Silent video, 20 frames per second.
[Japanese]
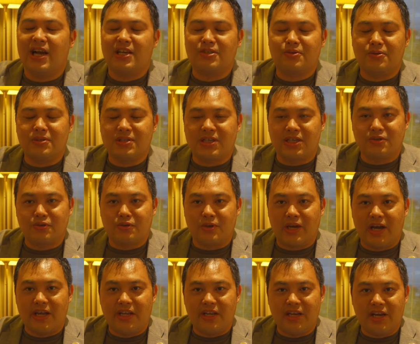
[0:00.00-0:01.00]
あそこしかちょっ
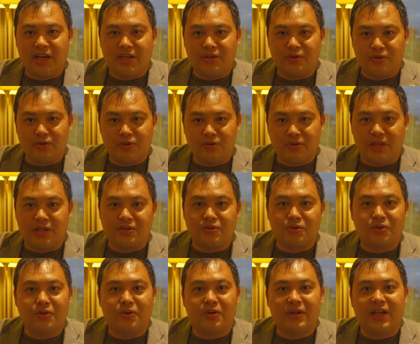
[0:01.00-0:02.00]
と入れないような
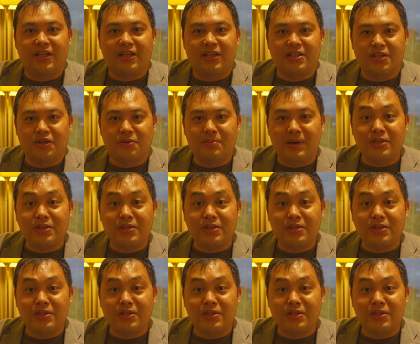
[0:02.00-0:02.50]
状況なんですけど、